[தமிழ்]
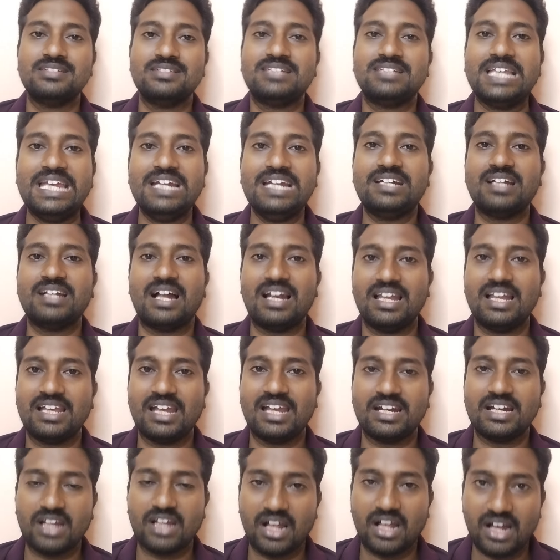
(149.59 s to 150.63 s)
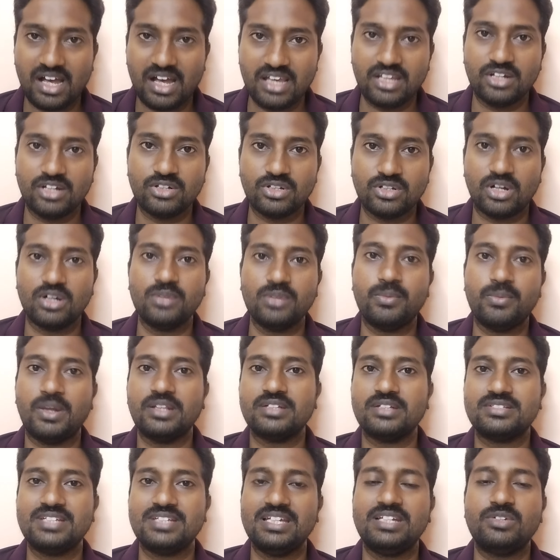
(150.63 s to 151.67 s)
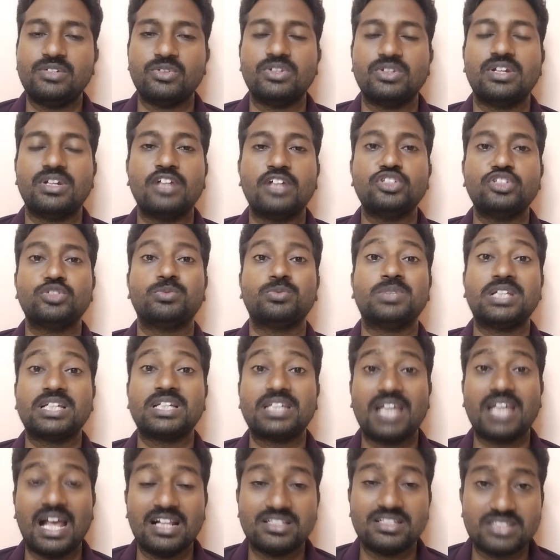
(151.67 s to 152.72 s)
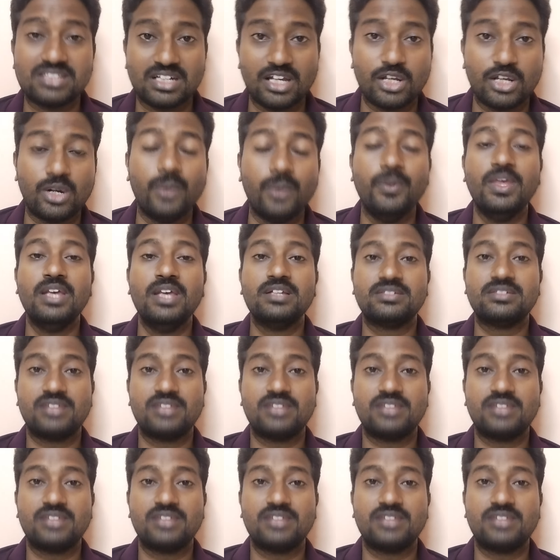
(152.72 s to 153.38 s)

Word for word: சீட் அலகேட் ஆகியிருந்தாலும் அந்த சீட் வந்து நினச்சி பார்த்தா கேன்சல் ஆகிரும்